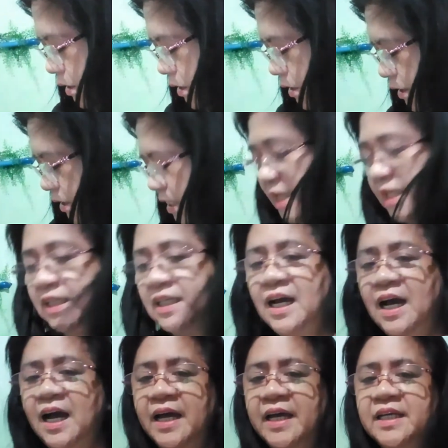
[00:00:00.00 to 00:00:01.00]
And then
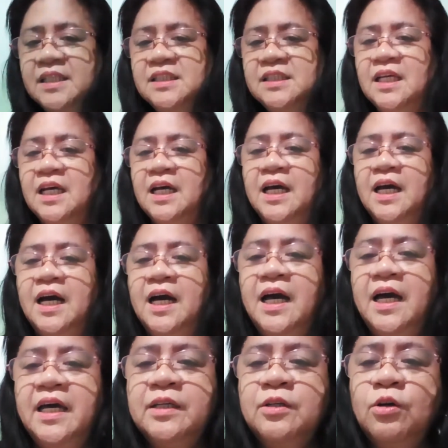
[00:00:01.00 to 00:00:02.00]
guys,
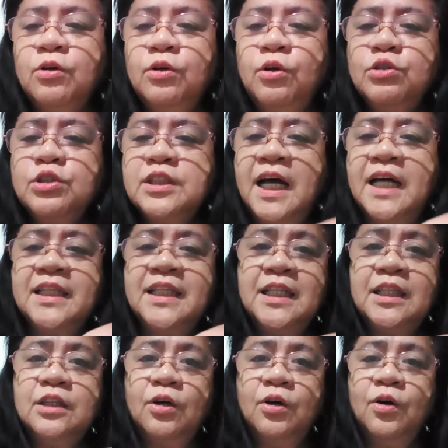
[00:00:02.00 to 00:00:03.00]
iko close
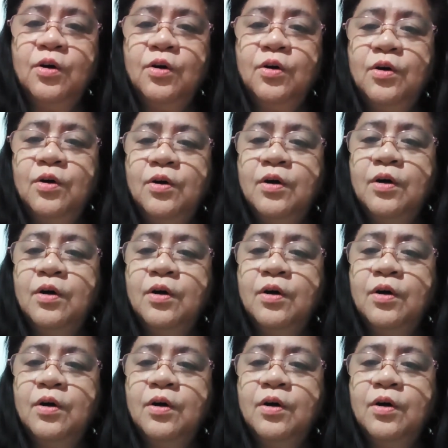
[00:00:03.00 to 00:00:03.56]
natin to.